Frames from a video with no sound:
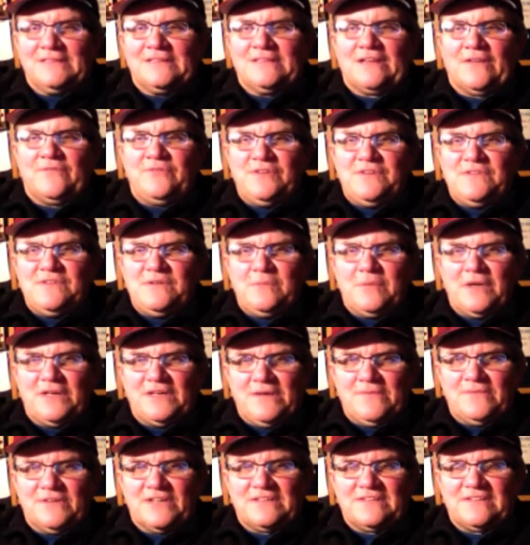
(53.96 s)
Da finden Sie mal
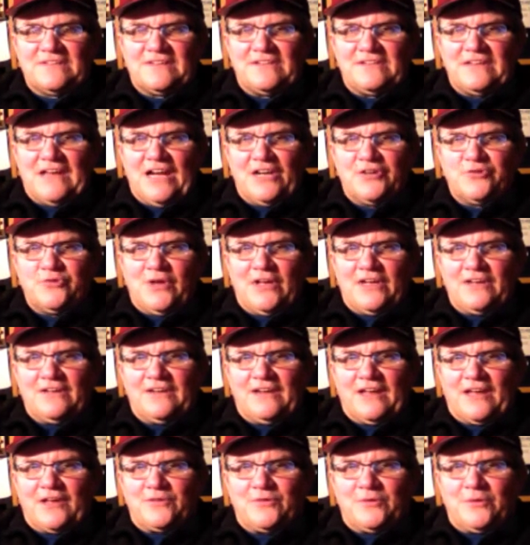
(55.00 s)
jeweils das aktuelle
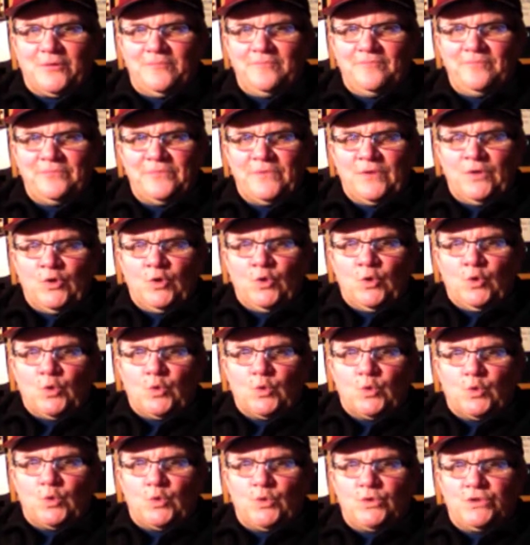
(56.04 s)
Datum.
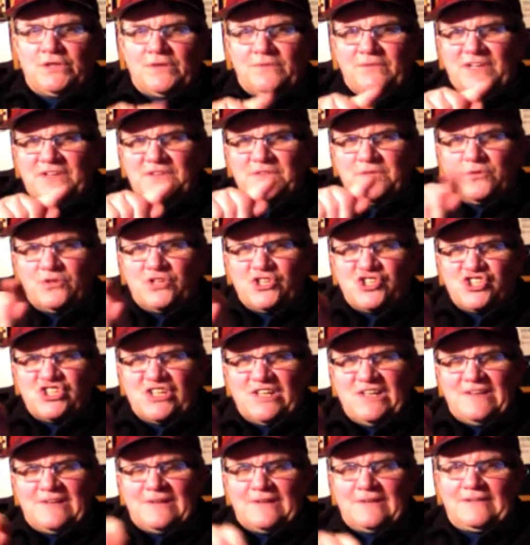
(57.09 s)
Und äh, wenn das
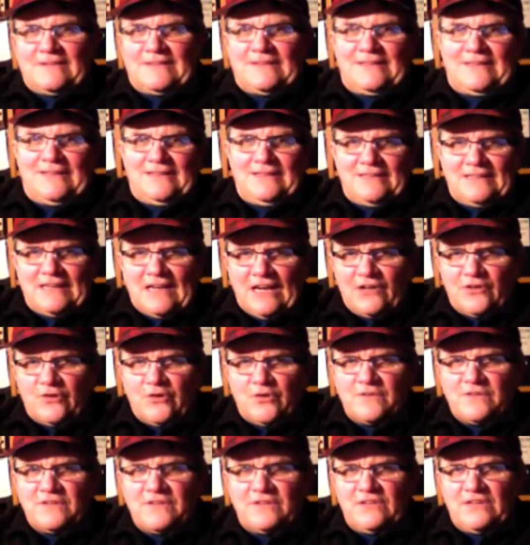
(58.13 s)
unterstrichen ist, dann
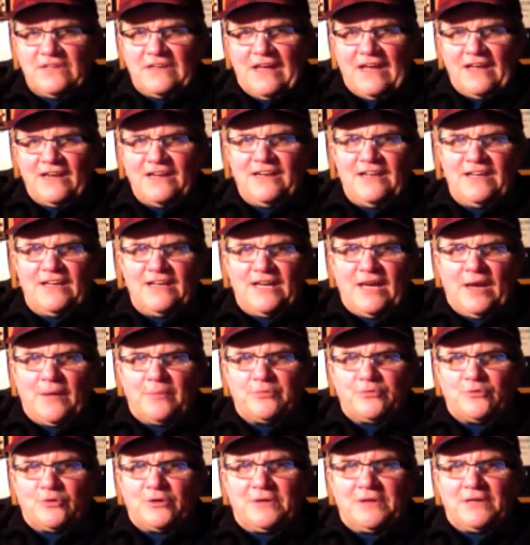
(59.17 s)
können Sie sich da einen Link
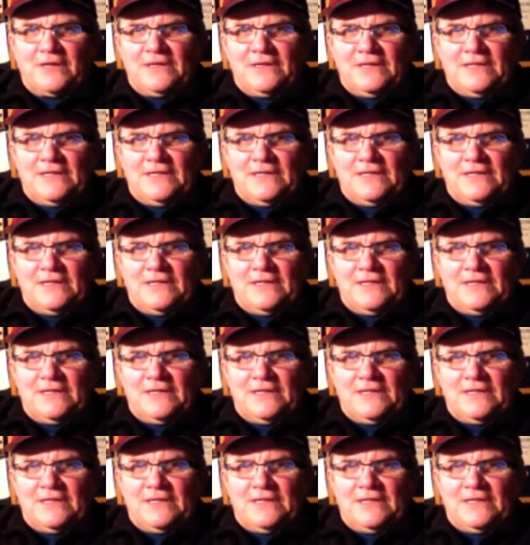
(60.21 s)
abholen.